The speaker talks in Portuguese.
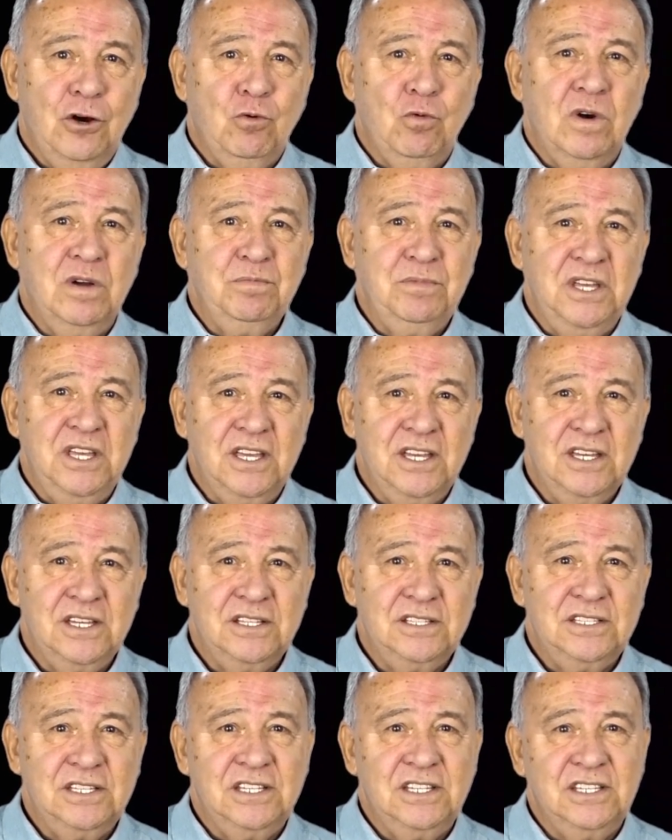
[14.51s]
O
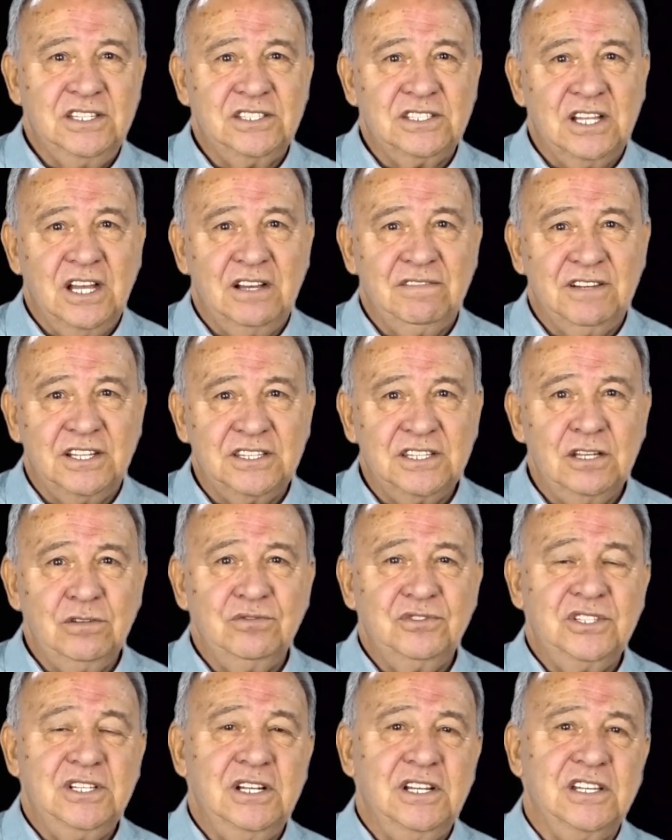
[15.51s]
ambiente estava
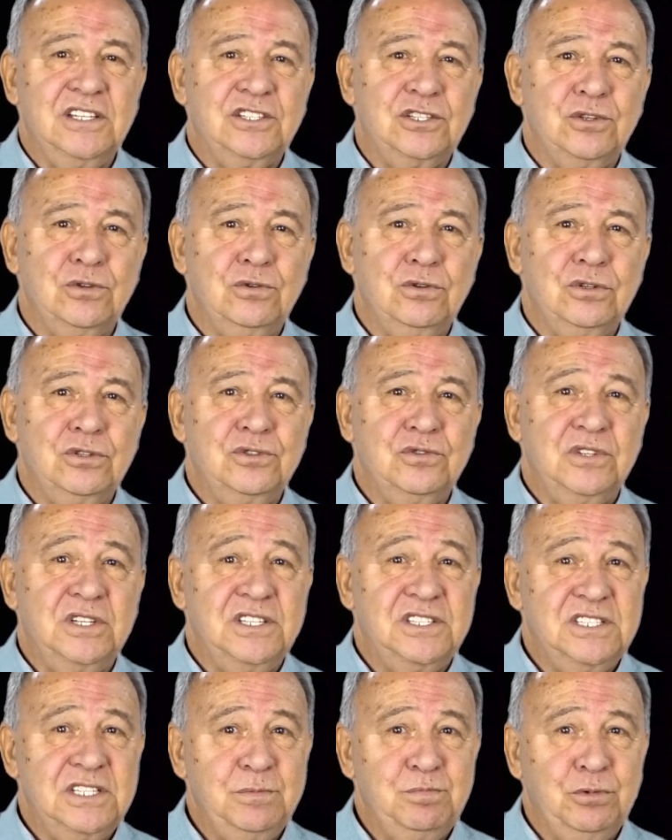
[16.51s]
tão silencioso
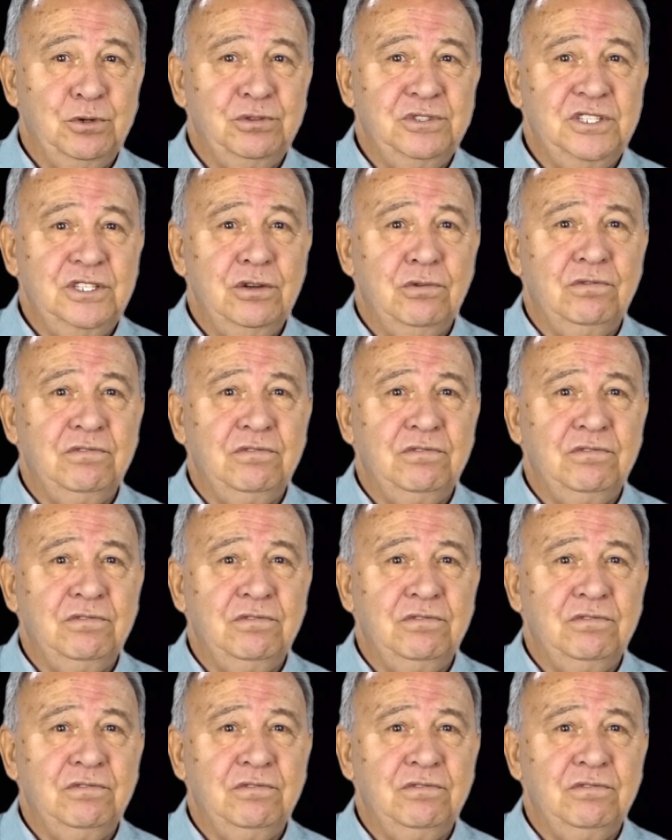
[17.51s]
que se podia